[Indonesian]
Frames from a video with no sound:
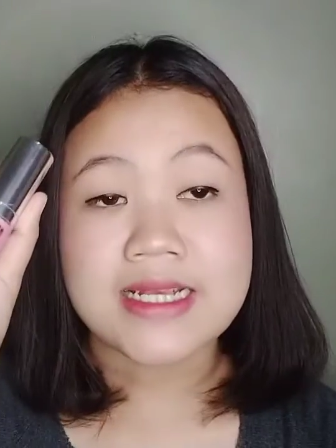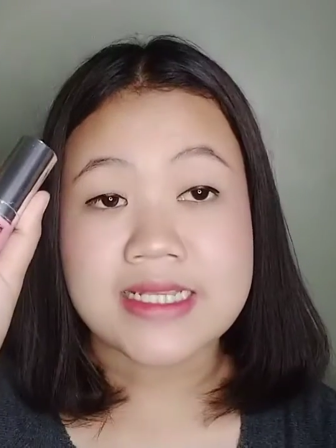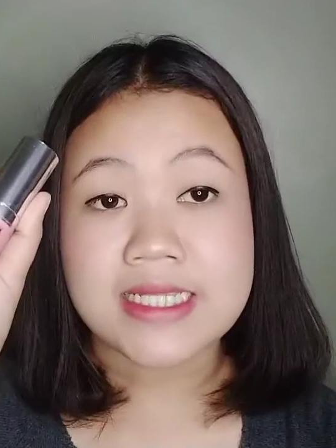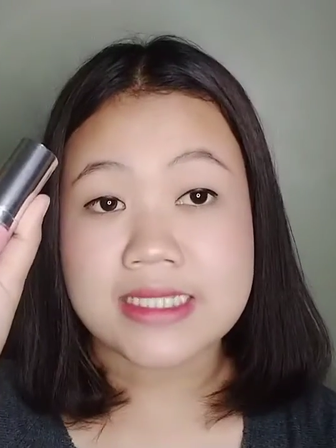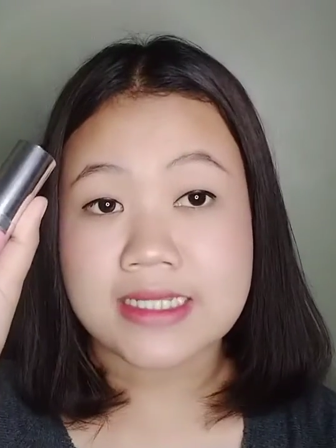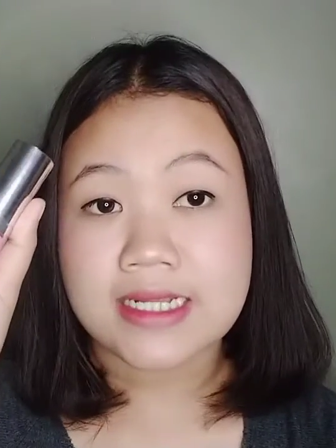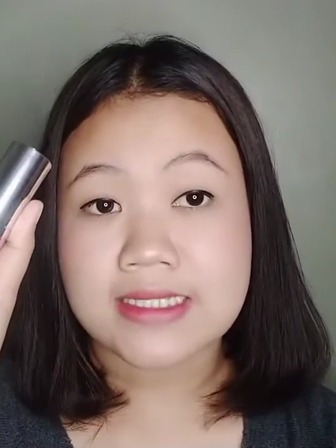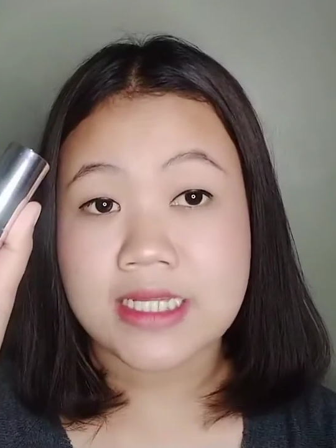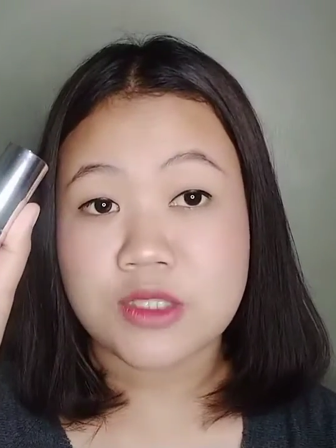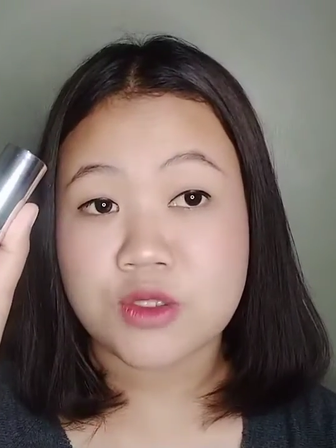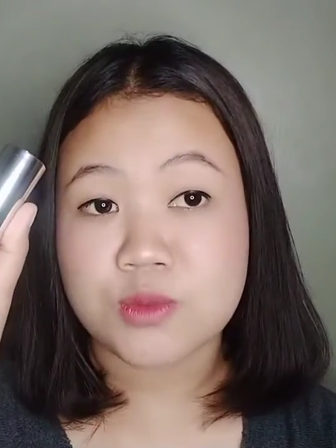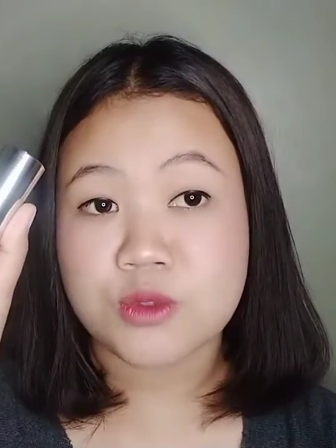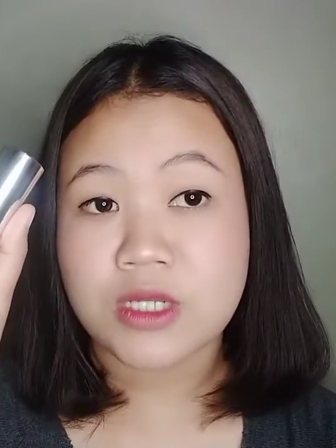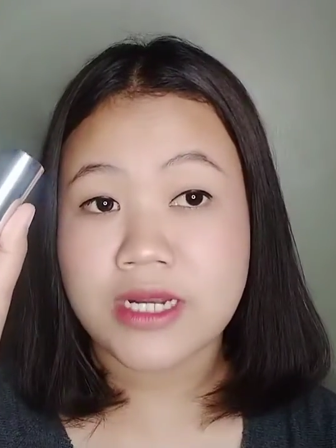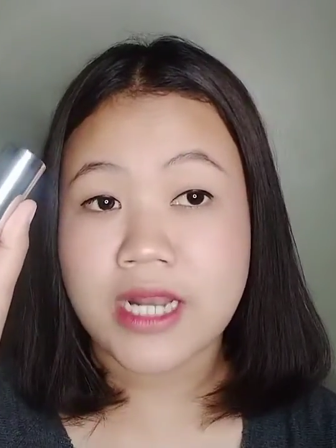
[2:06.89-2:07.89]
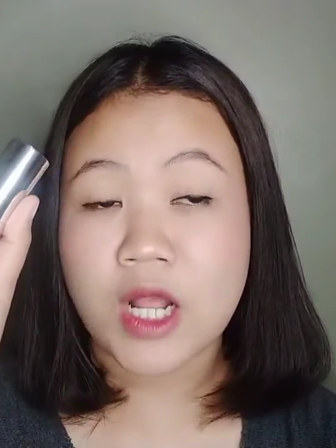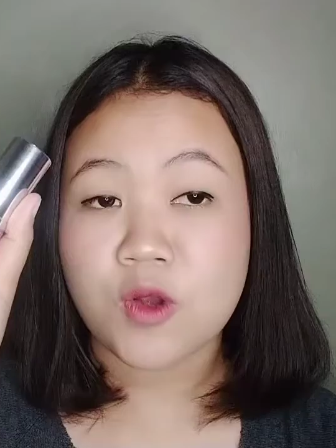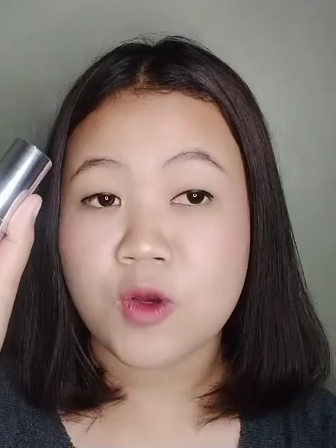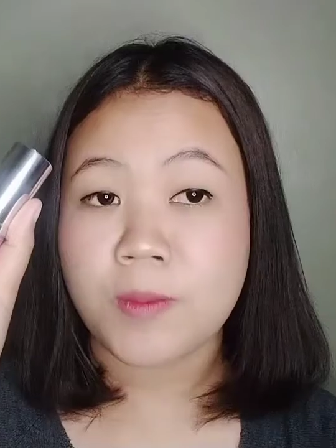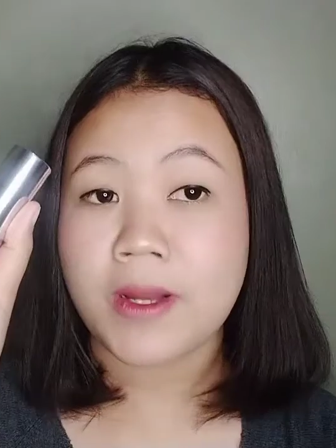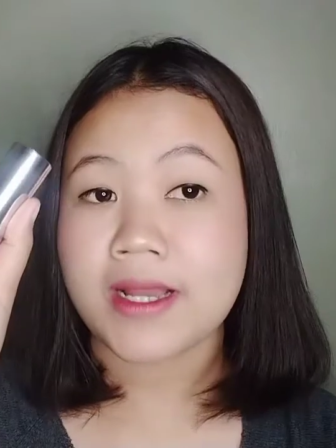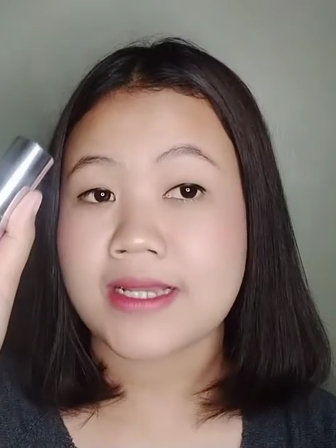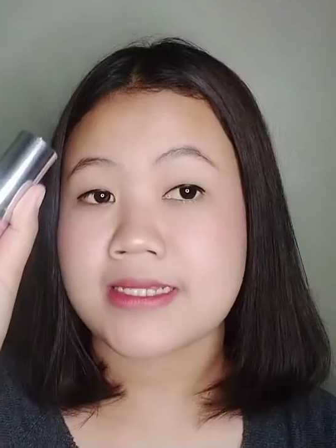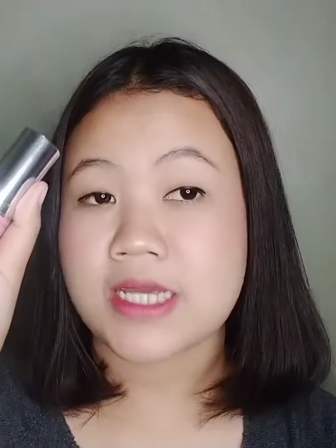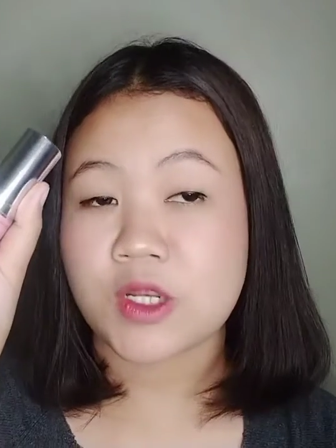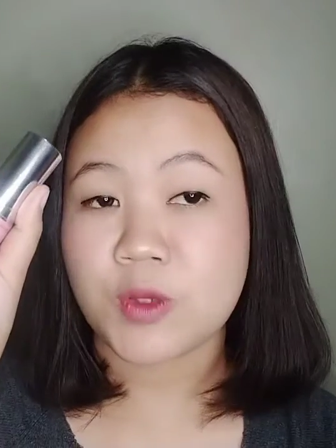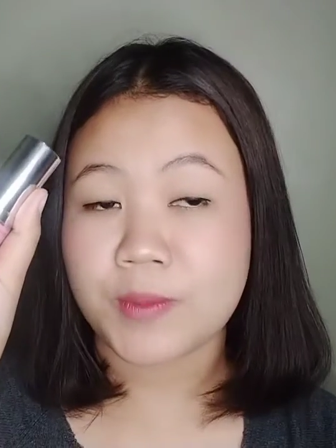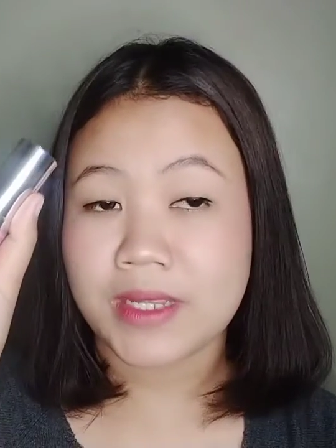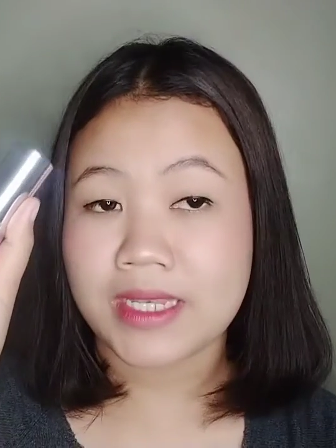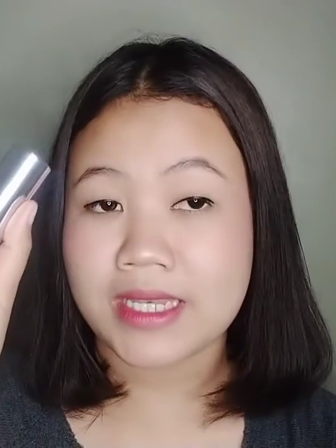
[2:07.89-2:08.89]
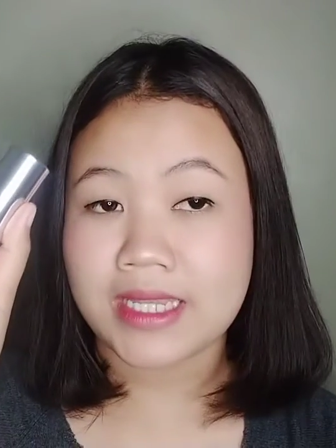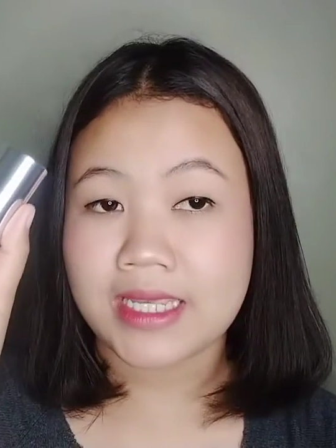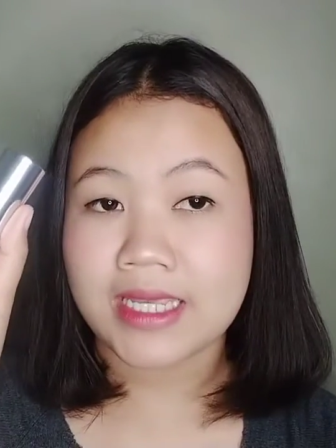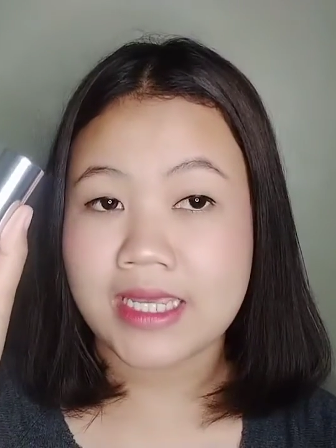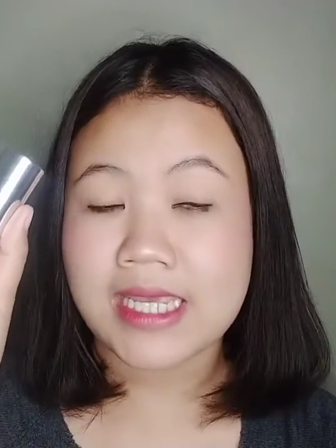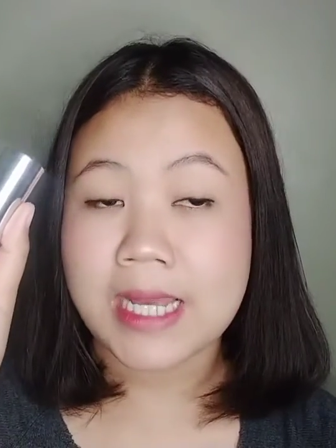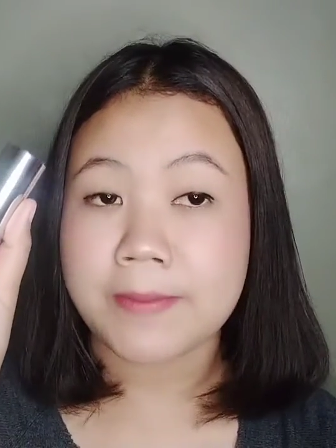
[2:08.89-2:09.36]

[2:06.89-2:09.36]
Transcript: Setelah satu bulan aku pakai serum ini,